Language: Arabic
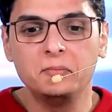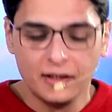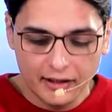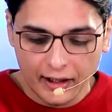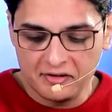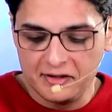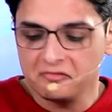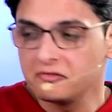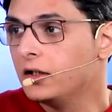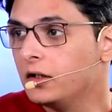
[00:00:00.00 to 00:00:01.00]
خفيف
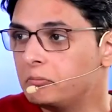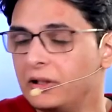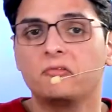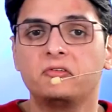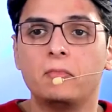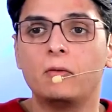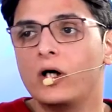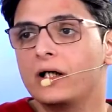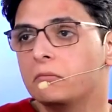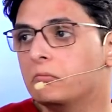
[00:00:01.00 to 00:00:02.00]
بيعرف يبقى
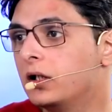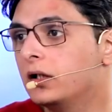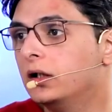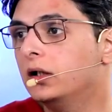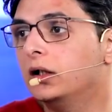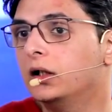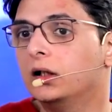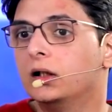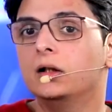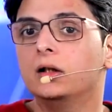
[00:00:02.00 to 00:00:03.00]
مهاجم آه،
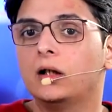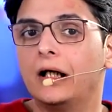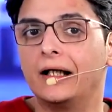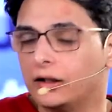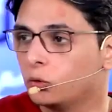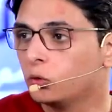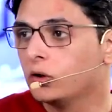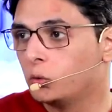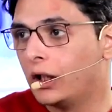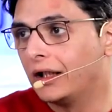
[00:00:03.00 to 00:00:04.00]
آه، على حدود
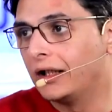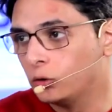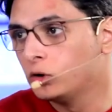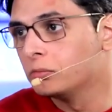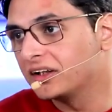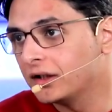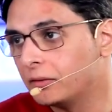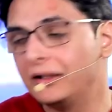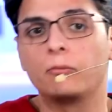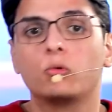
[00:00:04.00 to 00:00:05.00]
وعلى حدود المنطقه
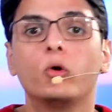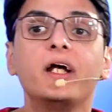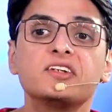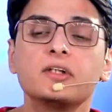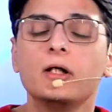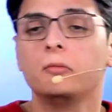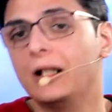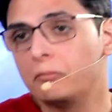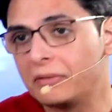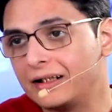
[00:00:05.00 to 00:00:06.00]
بيلعب كويس بيلعب
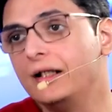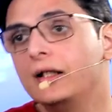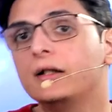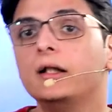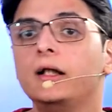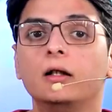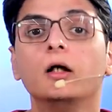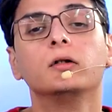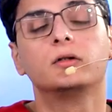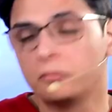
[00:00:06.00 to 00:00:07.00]
برجليه الاثنين
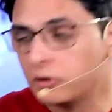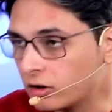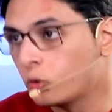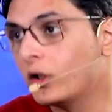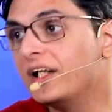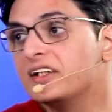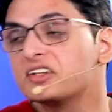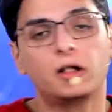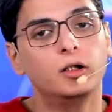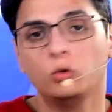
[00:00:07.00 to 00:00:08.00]
دريبلر كويس
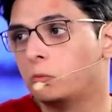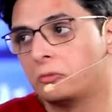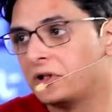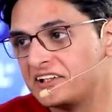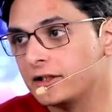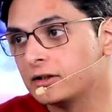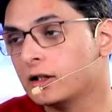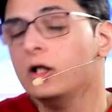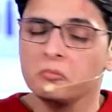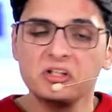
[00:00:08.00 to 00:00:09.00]
عنده مميزات
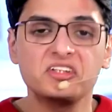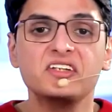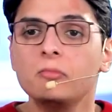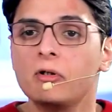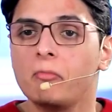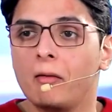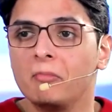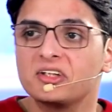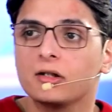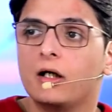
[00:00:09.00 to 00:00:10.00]
بس زي ما محمد
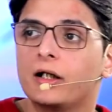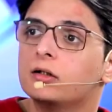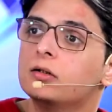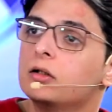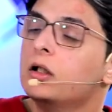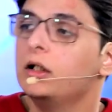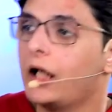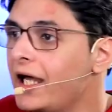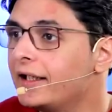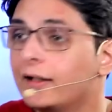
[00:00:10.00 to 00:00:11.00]
صلاح كان
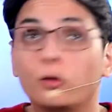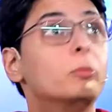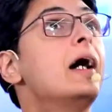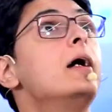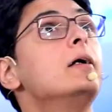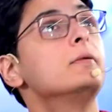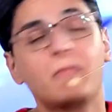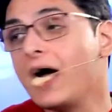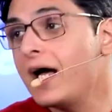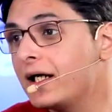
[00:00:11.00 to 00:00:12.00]
حاجه وبقى
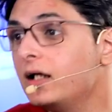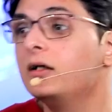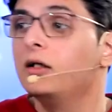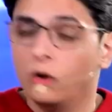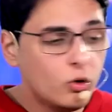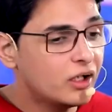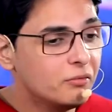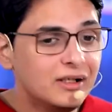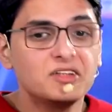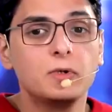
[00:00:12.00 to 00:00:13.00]
حاجه هو كمان
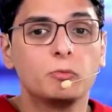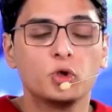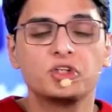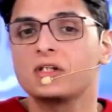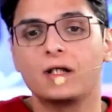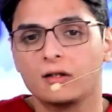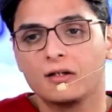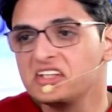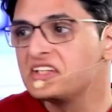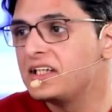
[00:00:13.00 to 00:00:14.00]
لازم يبص انا
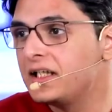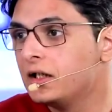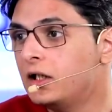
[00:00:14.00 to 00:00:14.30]
ناقصني ايه